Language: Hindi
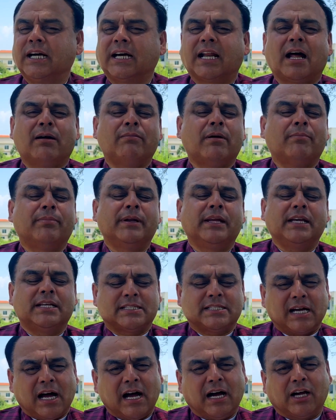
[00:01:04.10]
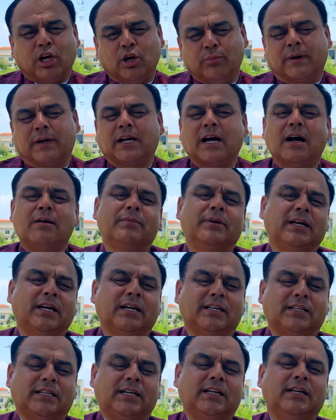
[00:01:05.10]
अगर आप अपनी साख के ऊपर काम नहीं
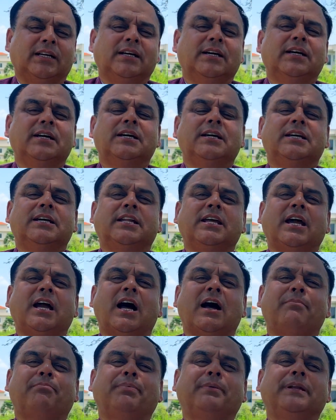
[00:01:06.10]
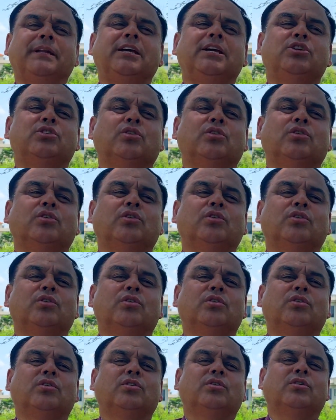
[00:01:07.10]
करते यानी अपनी जो
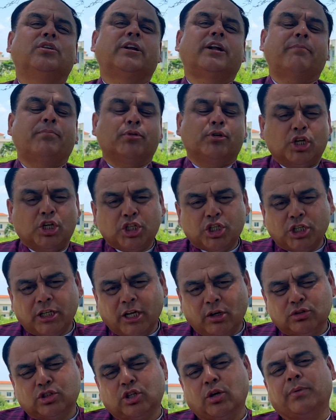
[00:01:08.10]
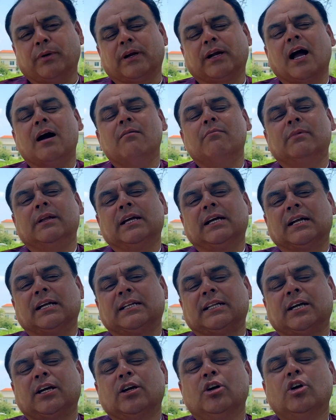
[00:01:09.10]
रेपुटेशन है उसके ऊपर काम नहीं
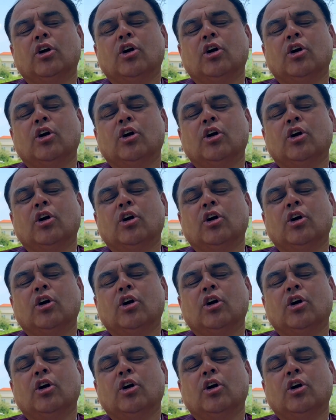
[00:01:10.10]
करते